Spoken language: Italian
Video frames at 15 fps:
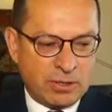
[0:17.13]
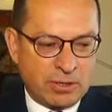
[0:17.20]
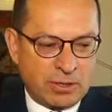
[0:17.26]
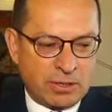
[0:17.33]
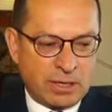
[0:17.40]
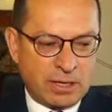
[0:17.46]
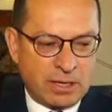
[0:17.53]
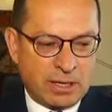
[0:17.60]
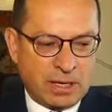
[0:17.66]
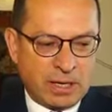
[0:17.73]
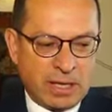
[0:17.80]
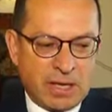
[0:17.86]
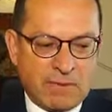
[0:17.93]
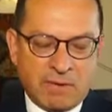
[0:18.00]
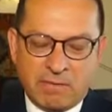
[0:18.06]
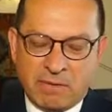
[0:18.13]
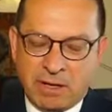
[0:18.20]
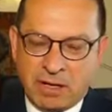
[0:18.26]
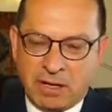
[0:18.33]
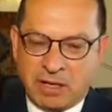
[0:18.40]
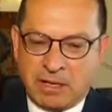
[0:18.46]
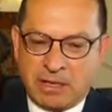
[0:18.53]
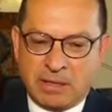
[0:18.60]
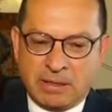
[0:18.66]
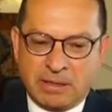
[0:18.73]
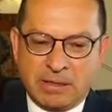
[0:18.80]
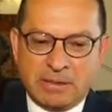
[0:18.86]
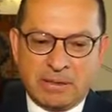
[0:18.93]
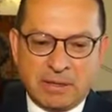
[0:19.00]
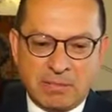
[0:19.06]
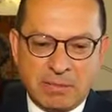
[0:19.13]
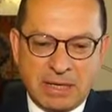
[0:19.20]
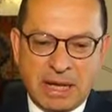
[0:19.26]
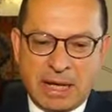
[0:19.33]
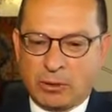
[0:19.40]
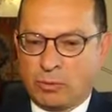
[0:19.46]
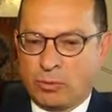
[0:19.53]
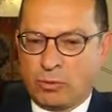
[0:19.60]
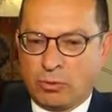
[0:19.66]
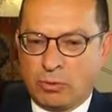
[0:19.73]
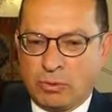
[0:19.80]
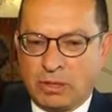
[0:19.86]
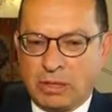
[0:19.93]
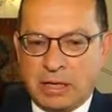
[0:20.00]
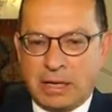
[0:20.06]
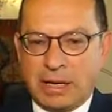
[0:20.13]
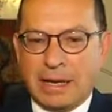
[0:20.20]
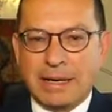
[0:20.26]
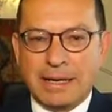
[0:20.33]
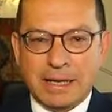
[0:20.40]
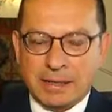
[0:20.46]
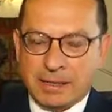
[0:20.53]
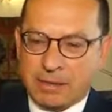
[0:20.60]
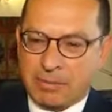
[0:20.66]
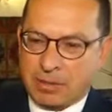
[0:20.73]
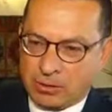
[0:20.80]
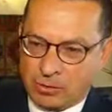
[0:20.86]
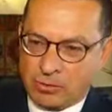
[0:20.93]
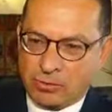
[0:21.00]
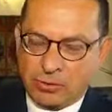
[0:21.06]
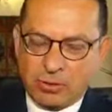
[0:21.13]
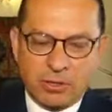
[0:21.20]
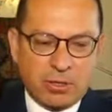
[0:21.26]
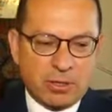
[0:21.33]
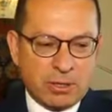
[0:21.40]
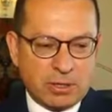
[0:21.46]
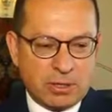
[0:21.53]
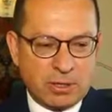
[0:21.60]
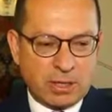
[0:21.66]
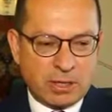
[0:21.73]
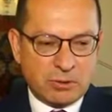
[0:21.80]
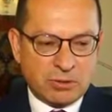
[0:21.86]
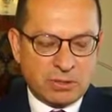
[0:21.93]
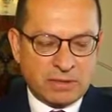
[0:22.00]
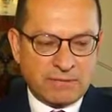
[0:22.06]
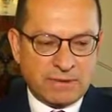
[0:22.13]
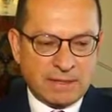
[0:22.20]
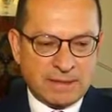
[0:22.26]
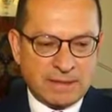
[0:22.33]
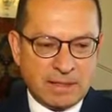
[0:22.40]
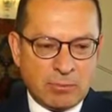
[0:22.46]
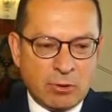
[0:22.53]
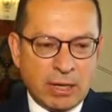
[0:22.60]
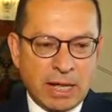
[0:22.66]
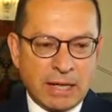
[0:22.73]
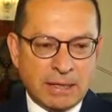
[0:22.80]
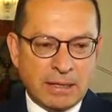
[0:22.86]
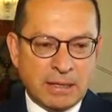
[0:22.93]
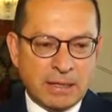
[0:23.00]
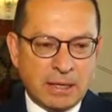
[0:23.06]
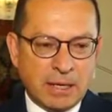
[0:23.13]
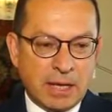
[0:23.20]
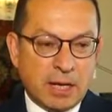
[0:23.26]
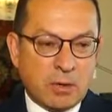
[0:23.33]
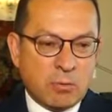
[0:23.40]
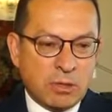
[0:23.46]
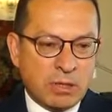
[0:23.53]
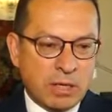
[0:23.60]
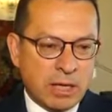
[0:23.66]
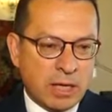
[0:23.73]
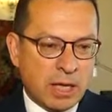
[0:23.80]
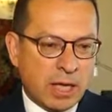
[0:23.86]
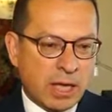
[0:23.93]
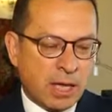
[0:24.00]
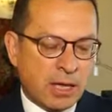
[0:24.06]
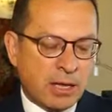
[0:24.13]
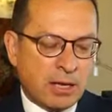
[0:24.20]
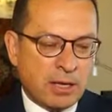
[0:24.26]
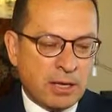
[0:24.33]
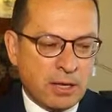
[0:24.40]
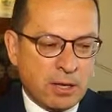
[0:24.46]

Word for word: eh, che aveva determinato dire, l'annientamento della nostra fase democratica e quindi è